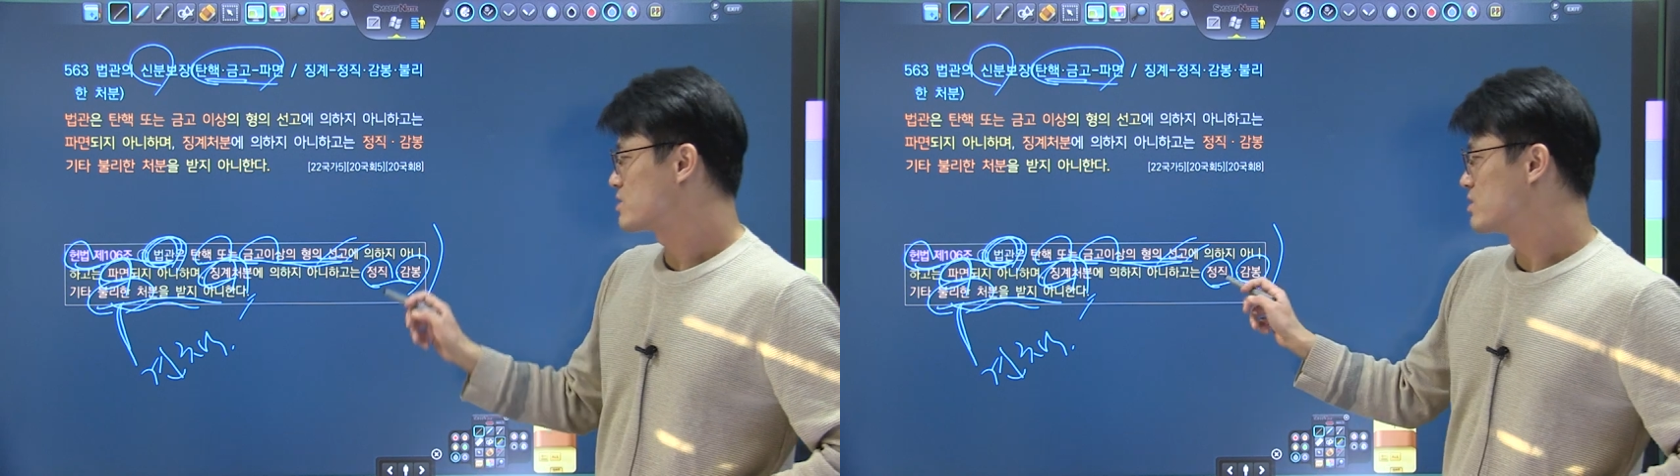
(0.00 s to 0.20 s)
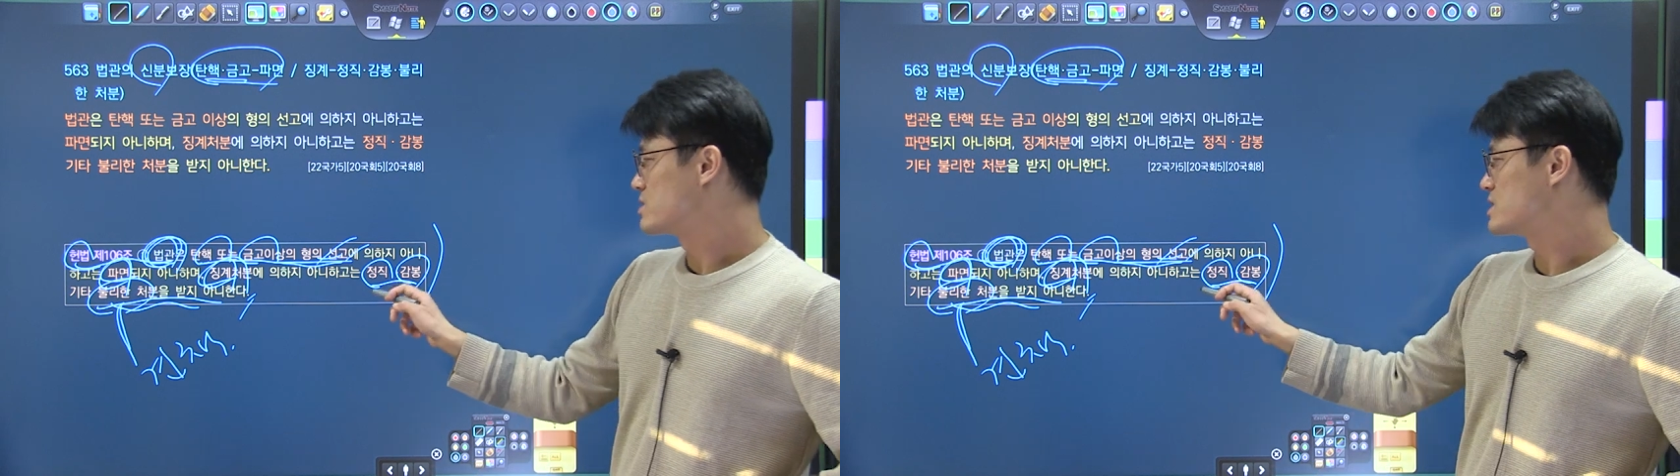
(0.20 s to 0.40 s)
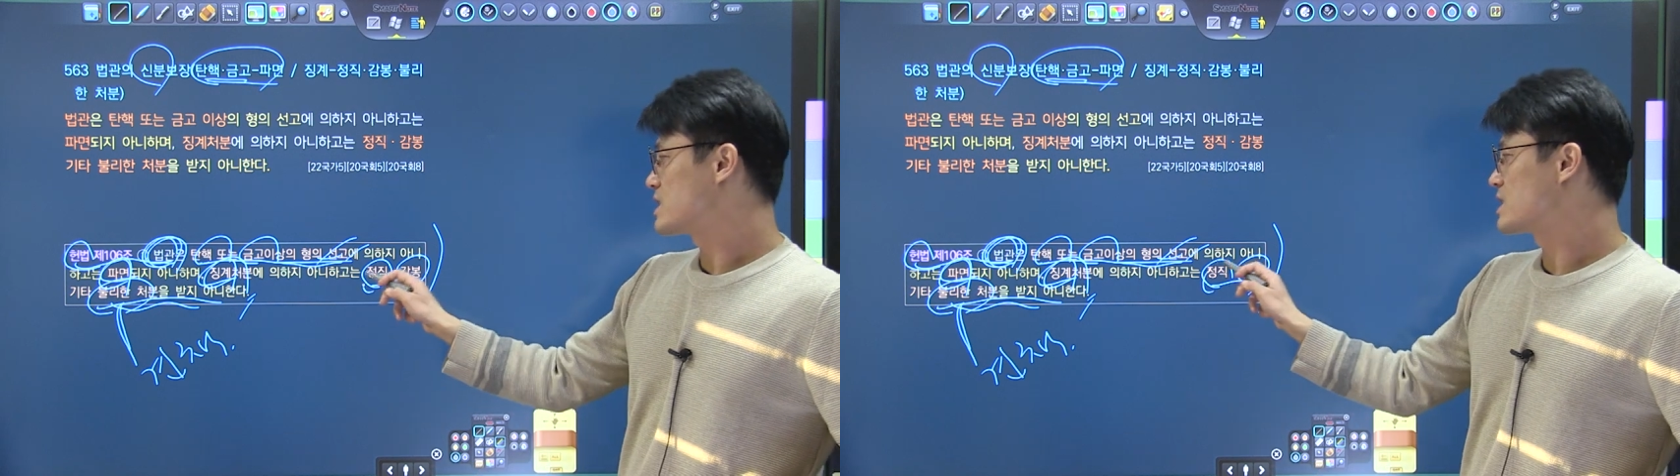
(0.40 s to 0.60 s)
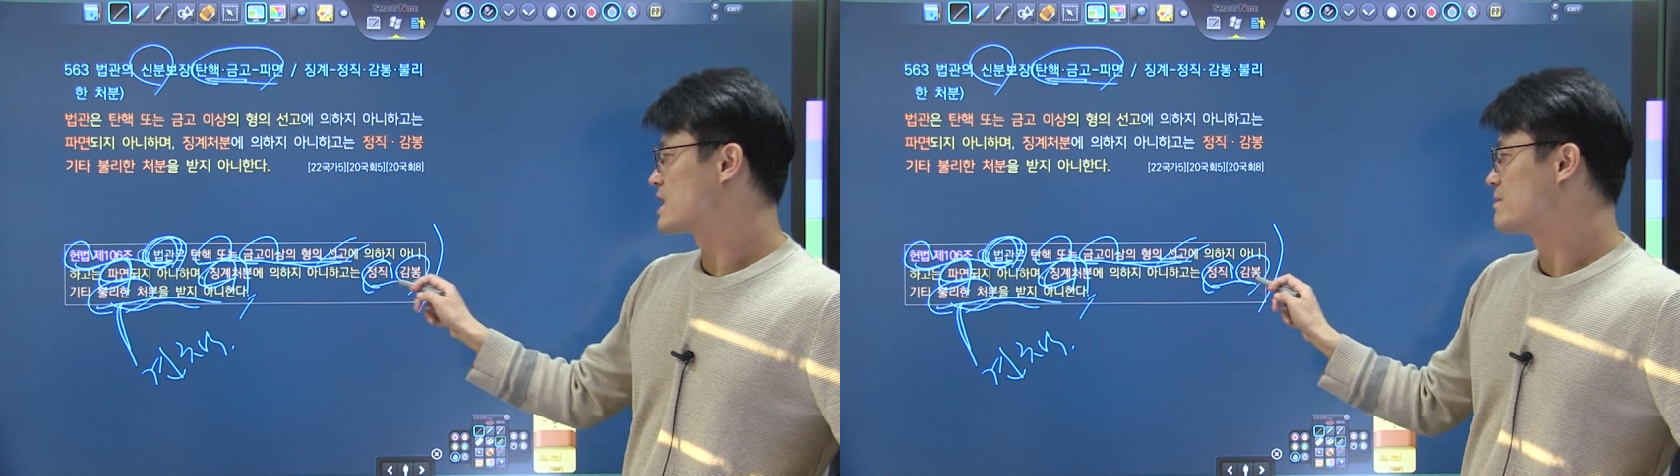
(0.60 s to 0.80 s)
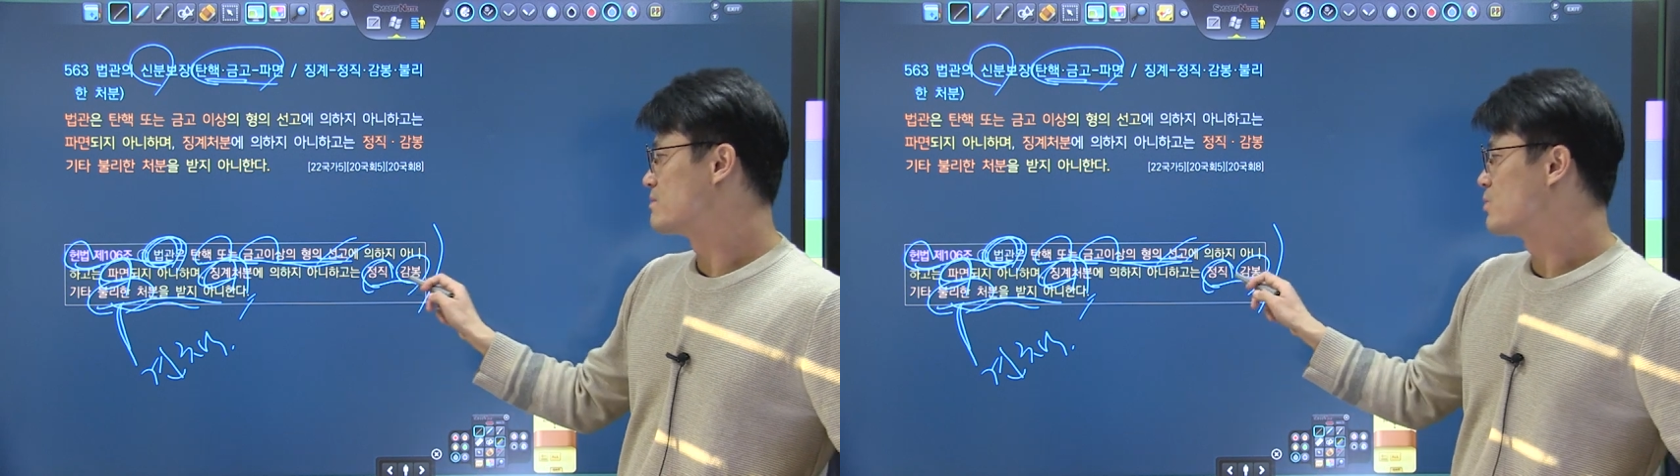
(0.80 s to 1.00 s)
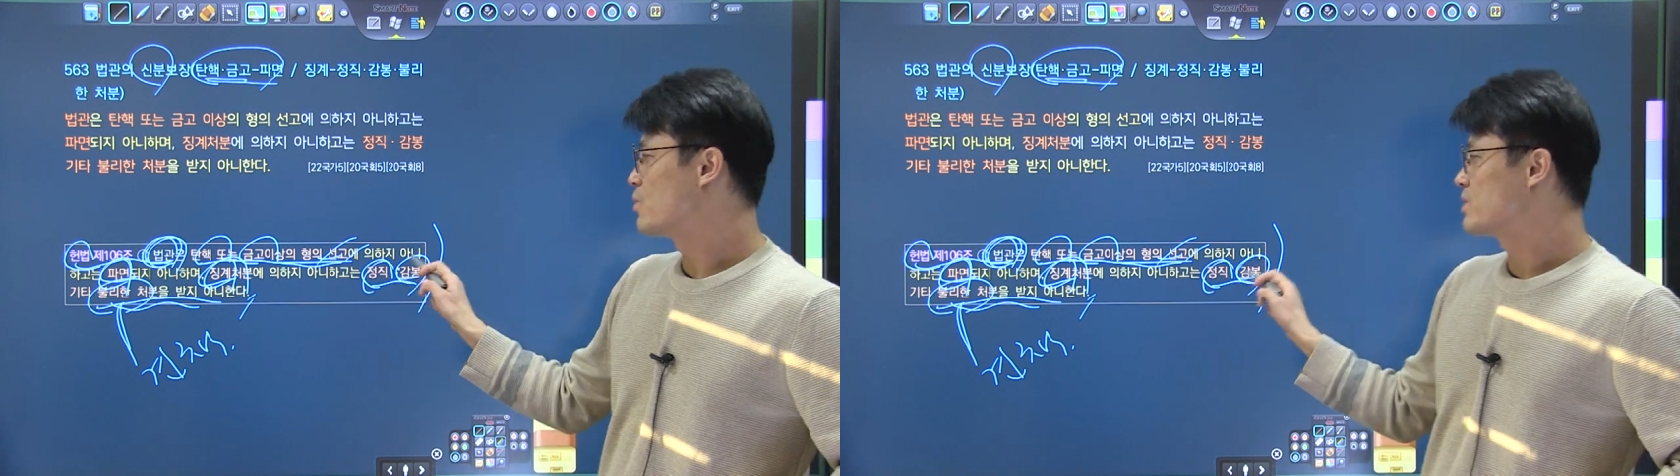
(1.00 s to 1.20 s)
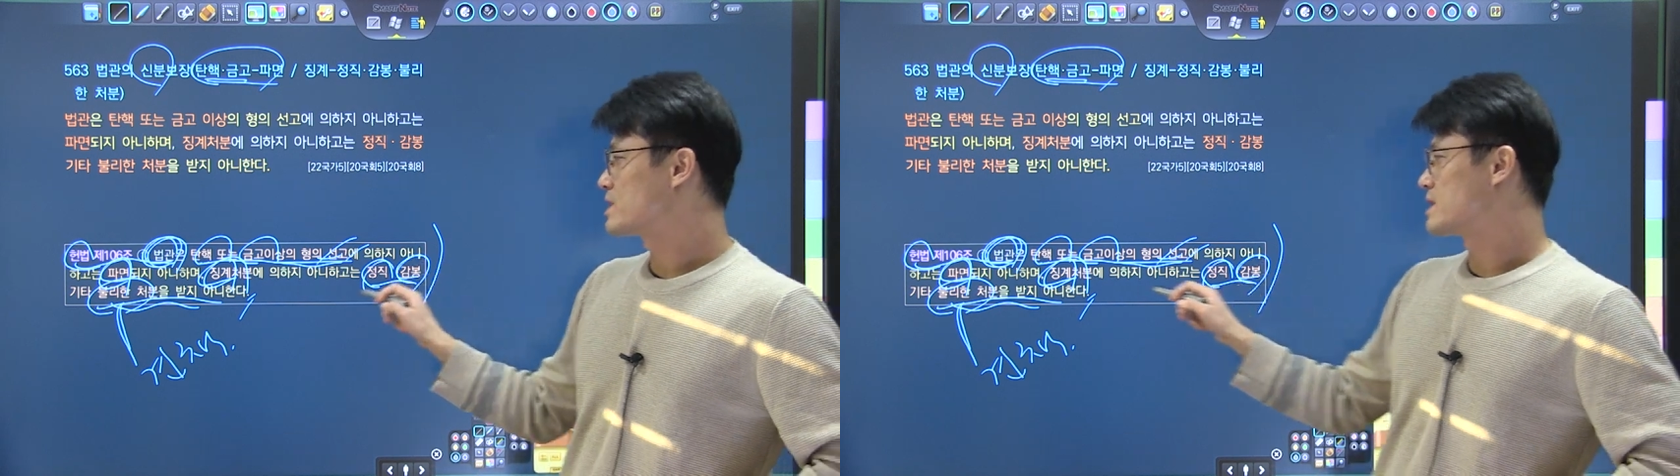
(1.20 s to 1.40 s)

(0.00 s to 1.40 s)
정직, 감봉,